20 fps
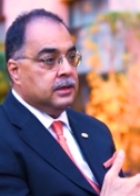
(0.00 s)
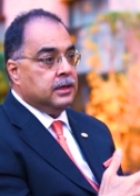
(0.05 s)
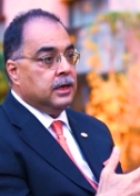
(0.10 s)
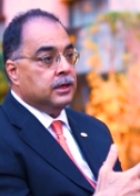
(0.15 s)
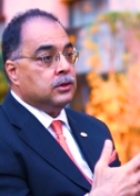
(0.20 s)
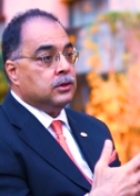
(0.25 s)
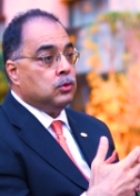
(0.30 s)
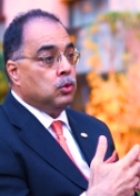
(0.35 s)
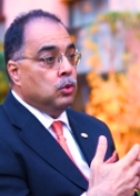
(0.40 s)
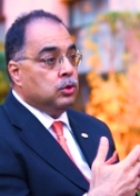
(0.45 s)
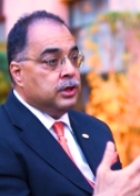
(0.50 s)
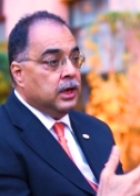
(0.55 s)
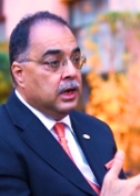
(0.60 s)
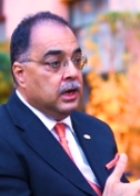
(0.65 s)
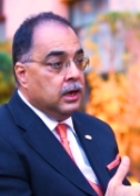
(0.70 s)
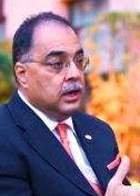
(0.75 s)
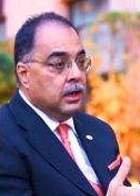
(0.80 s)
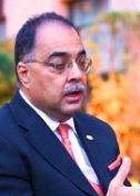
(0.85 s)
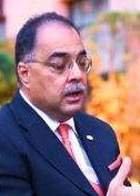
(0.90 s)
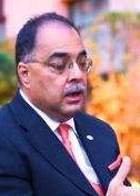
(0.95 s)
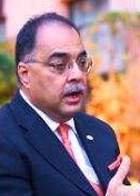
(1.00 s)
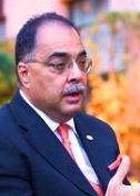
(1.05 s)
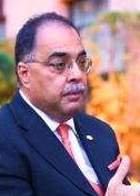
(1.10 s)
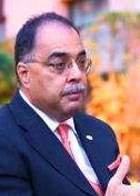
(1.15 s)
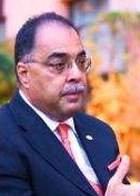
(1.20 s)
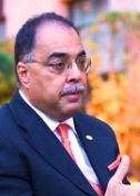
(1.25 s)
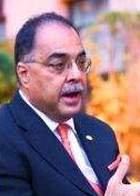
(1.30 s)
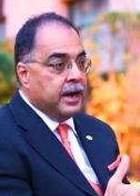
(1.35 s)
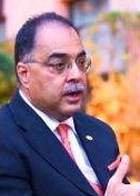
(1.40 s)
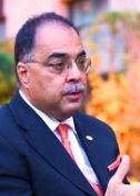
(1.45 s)
इसके सोशल
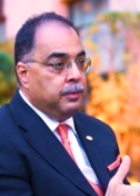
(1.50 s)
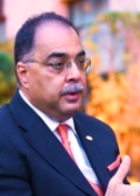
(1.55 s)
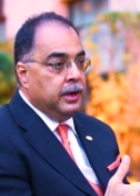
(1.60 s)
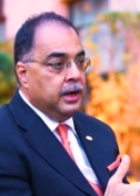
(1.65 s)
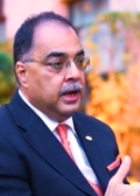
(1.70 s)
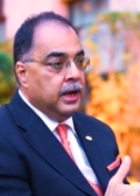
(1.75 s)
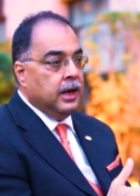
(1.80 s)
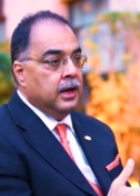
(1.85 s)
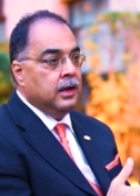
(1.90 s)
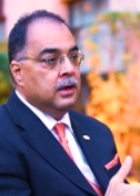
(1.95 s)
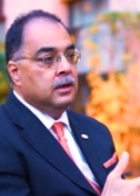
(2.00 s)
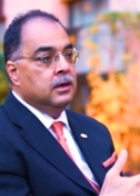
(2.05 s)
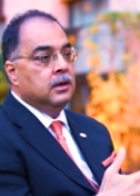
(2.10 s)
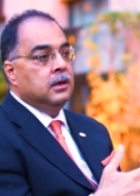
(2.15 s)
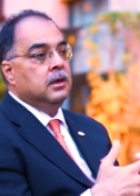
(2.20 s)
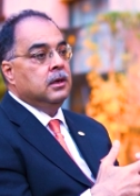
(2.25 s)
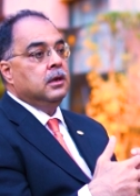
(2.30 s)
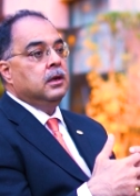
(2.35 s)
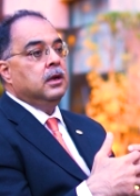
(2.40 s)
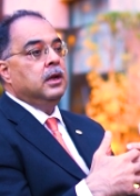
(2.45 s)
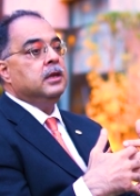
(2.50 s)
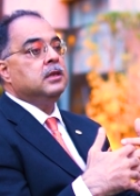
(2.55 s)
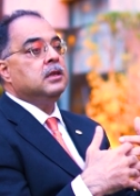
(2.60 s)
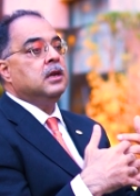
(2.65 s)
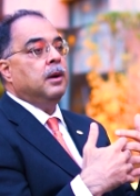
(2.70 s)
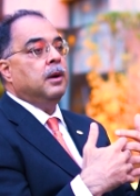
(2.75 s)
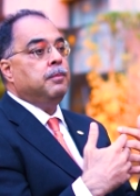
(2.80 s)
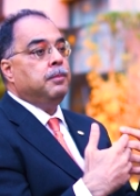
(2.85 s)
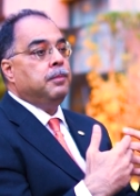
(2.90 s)
इम्पैक्ट भी है इसका